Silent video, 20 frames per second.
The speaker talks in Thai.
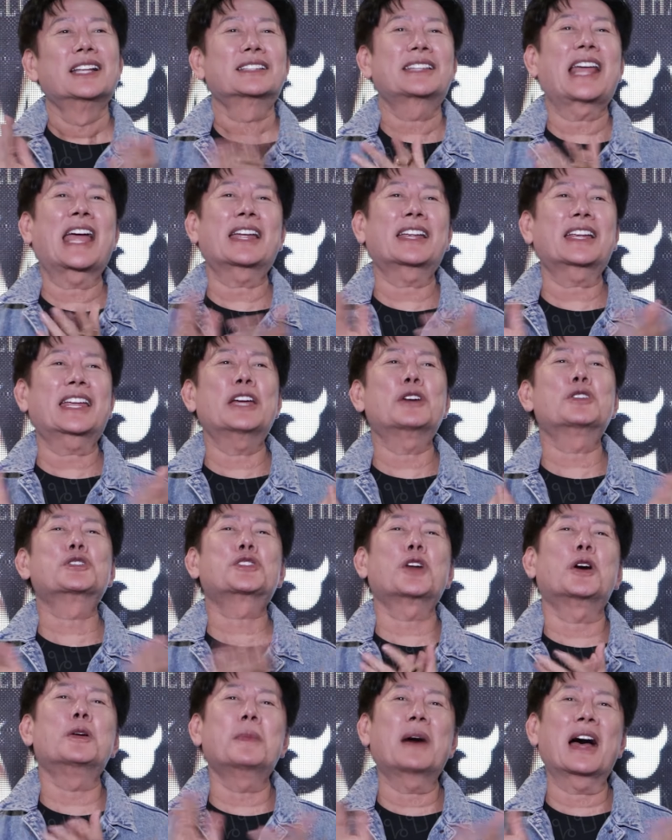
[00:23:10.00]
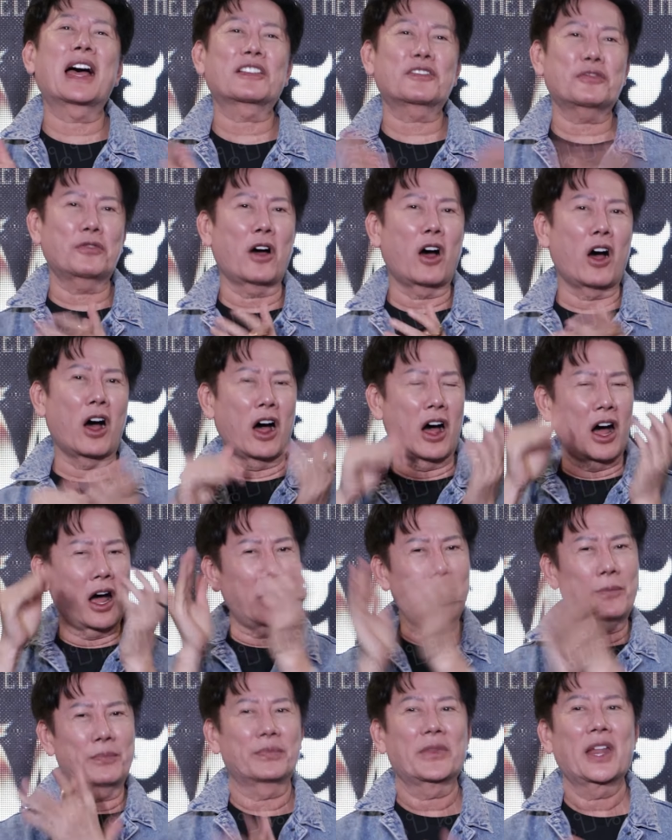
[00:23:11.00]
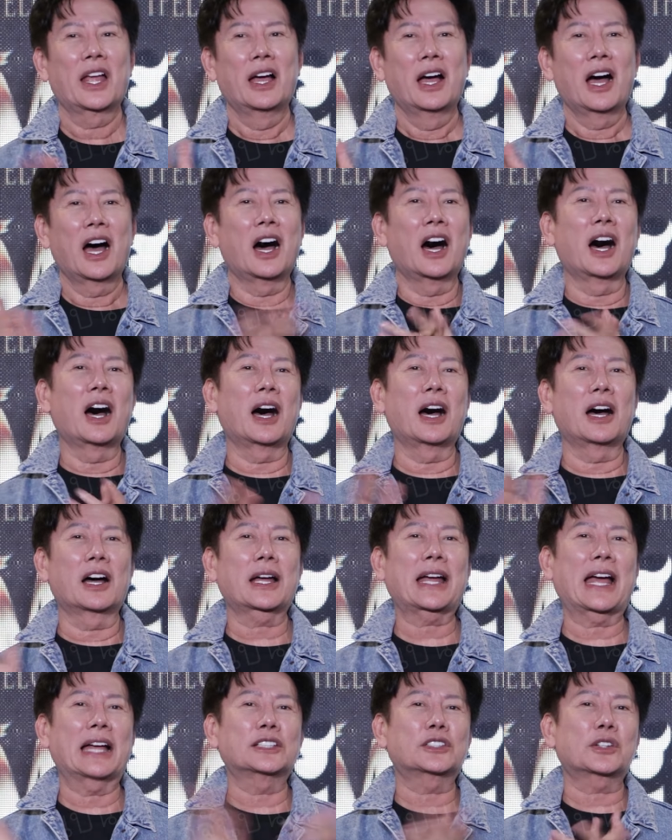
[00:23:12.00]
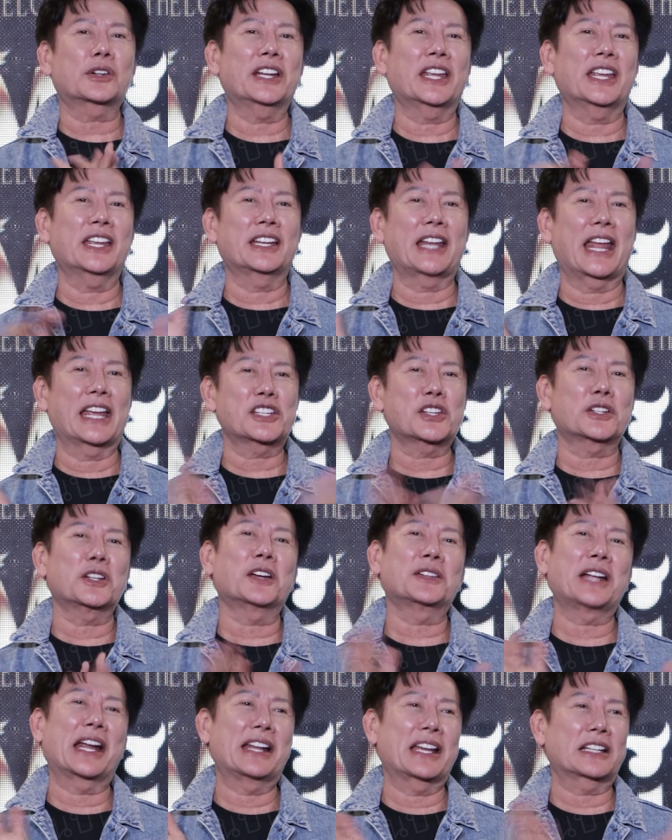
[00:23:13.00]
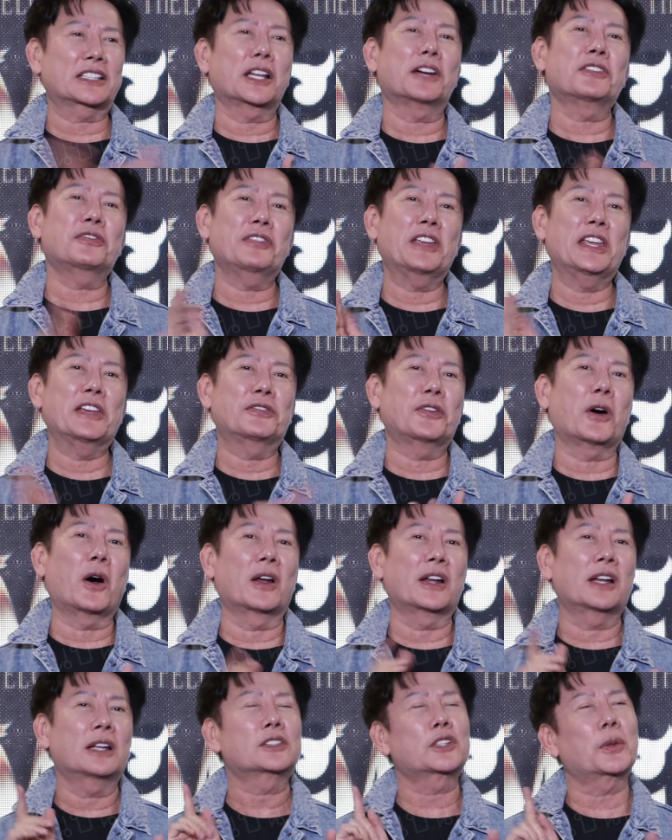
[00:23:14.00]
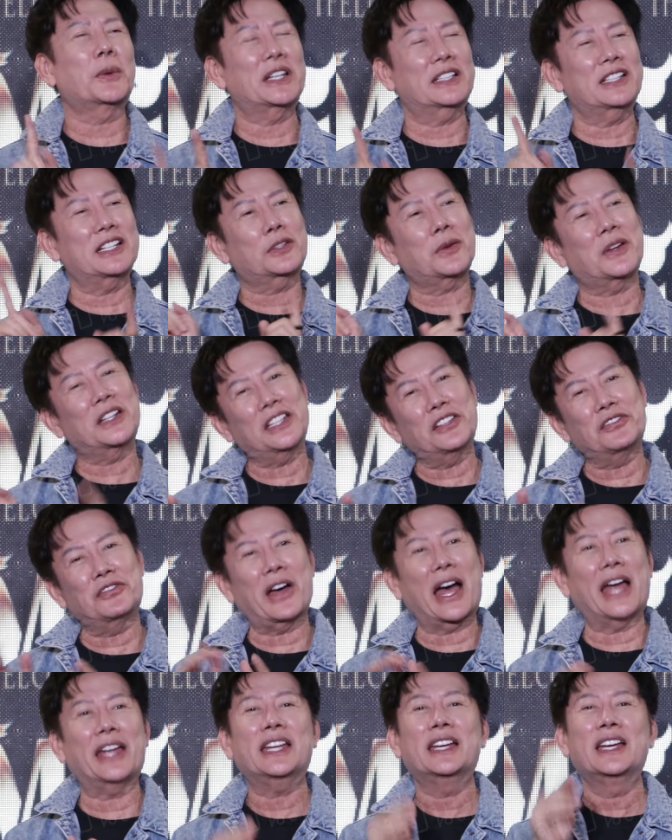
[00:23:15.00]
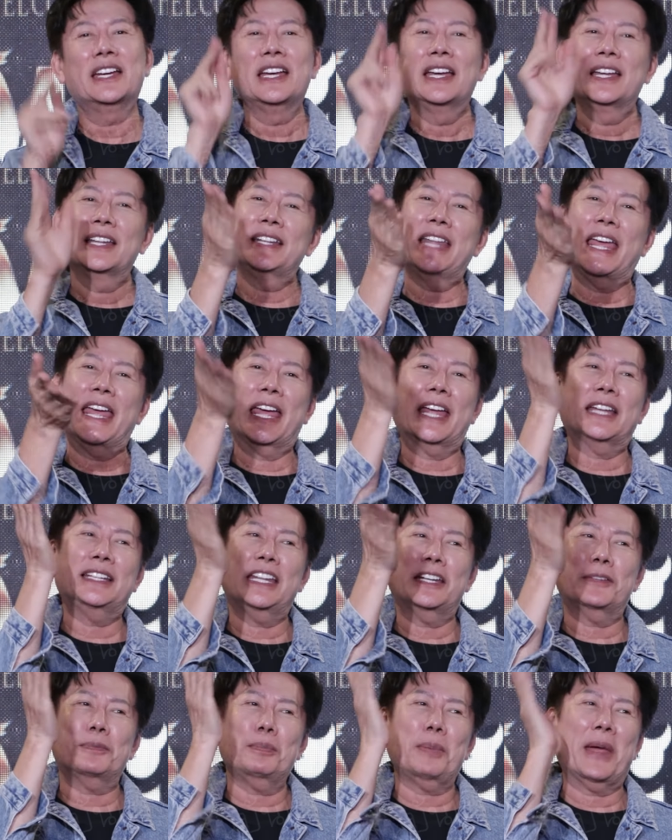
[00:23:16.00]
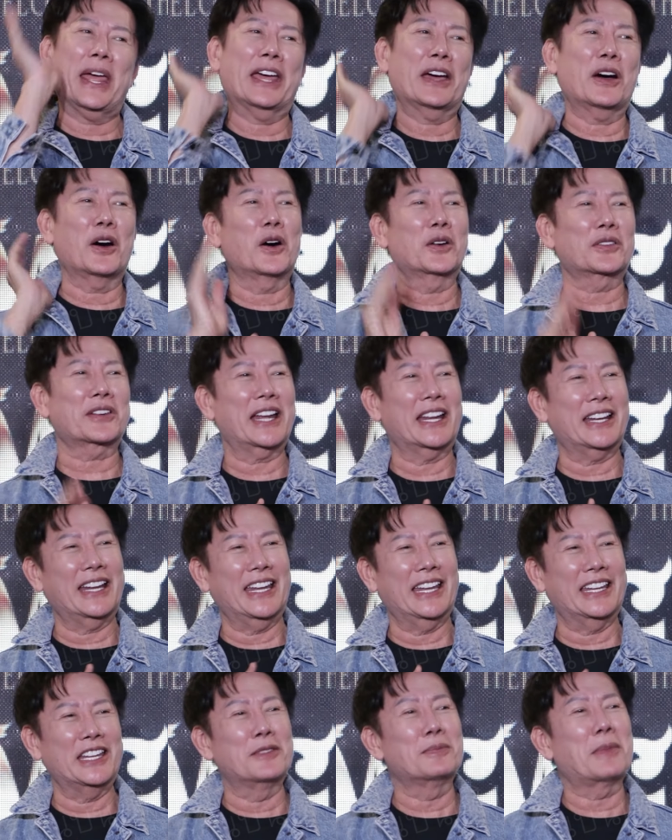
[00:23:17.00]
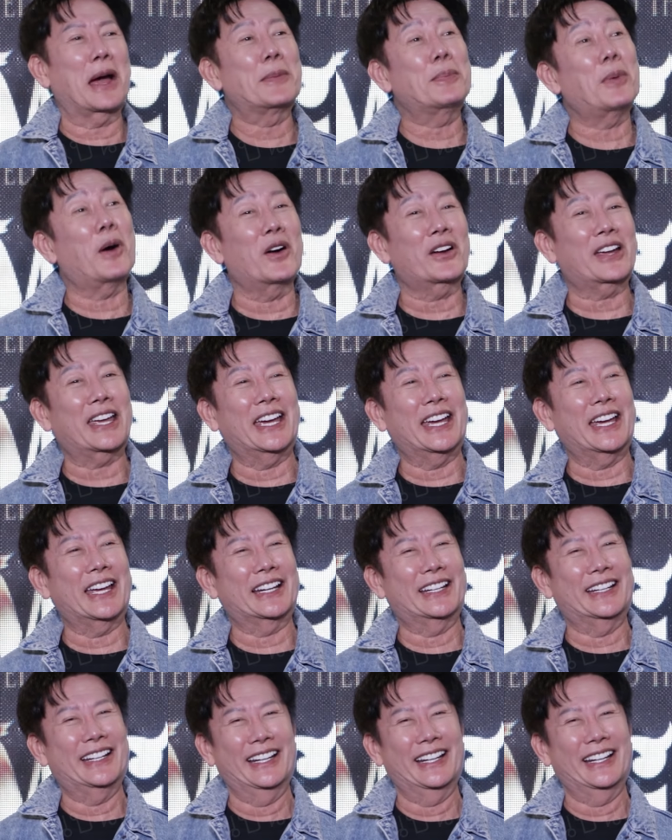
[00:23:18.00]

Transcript: รวย Thank you so much for uh country national director fee for twenty twenty-five they did pay already in my pocket